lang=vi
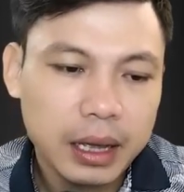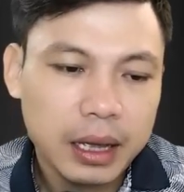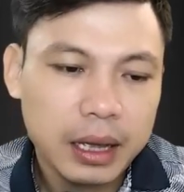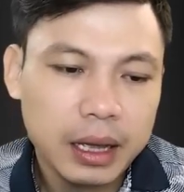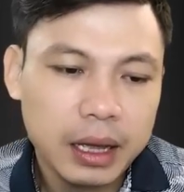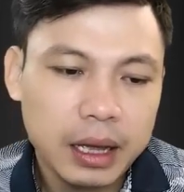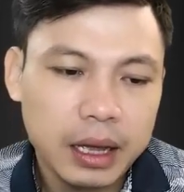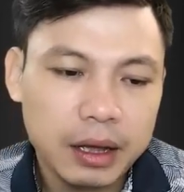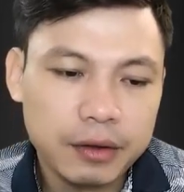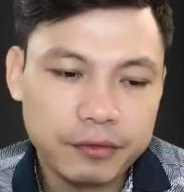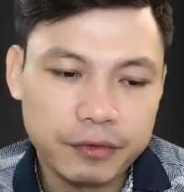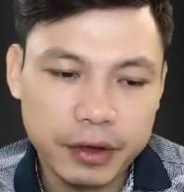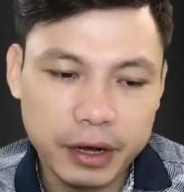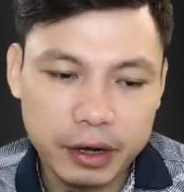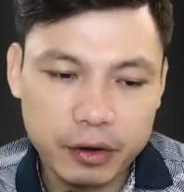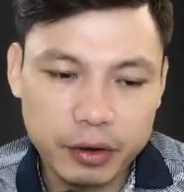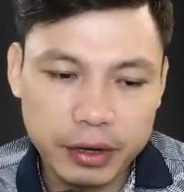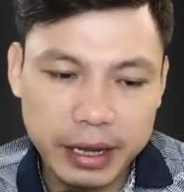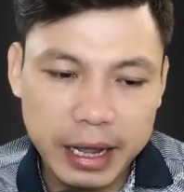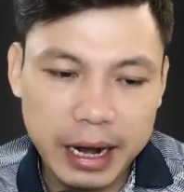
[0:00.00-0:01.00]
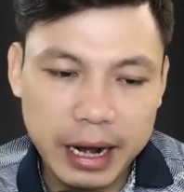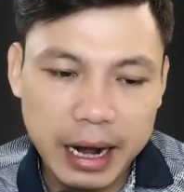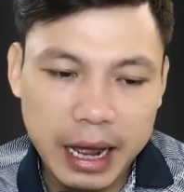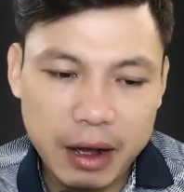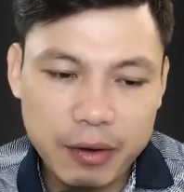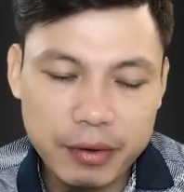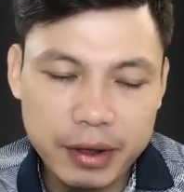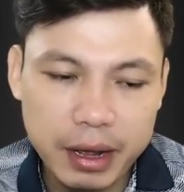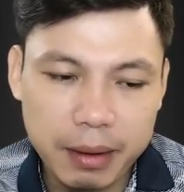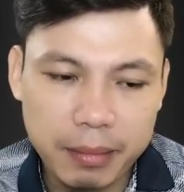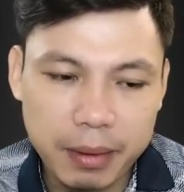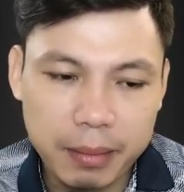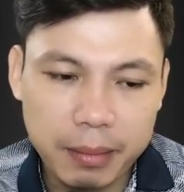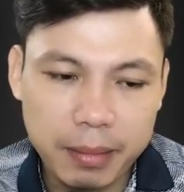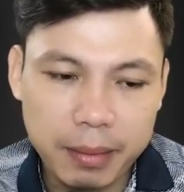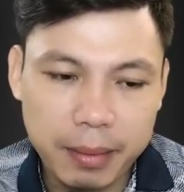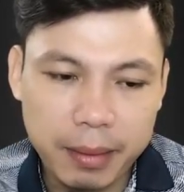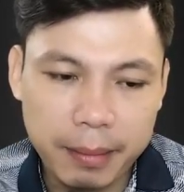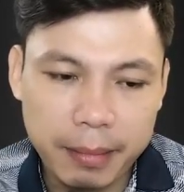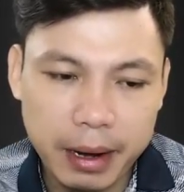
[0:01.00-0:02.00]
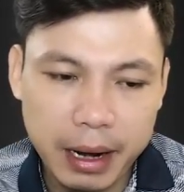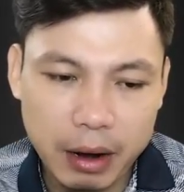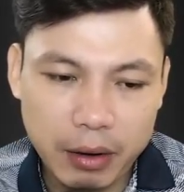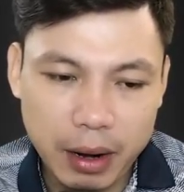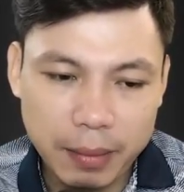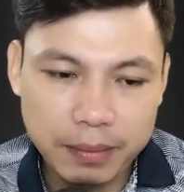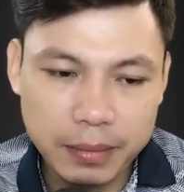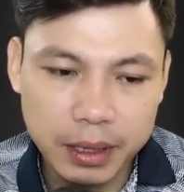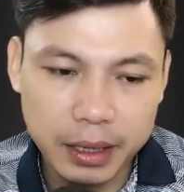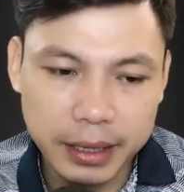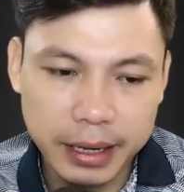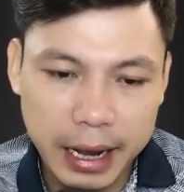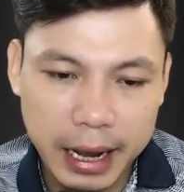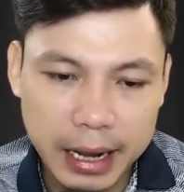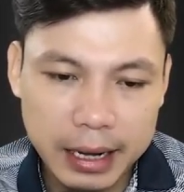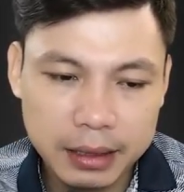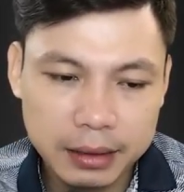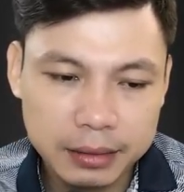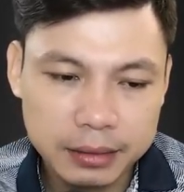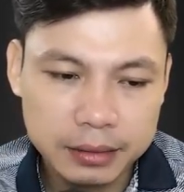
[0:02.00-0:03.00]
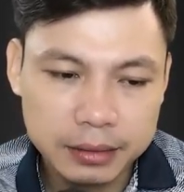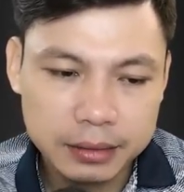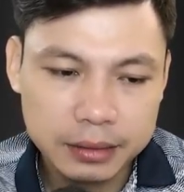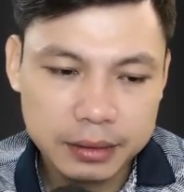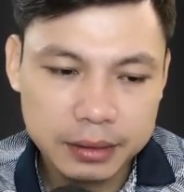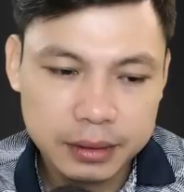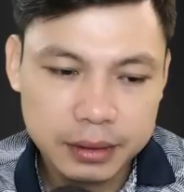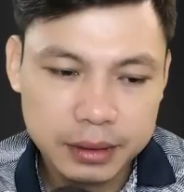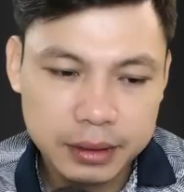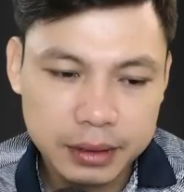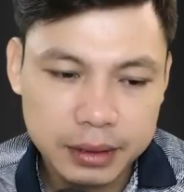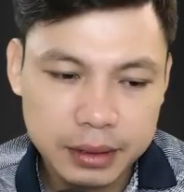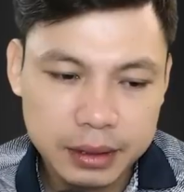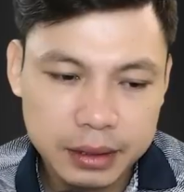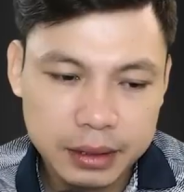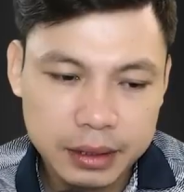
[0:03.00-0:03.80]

Còn cái thằng Nghĩa thì thối mồm, chuyên môn không có đánh răng.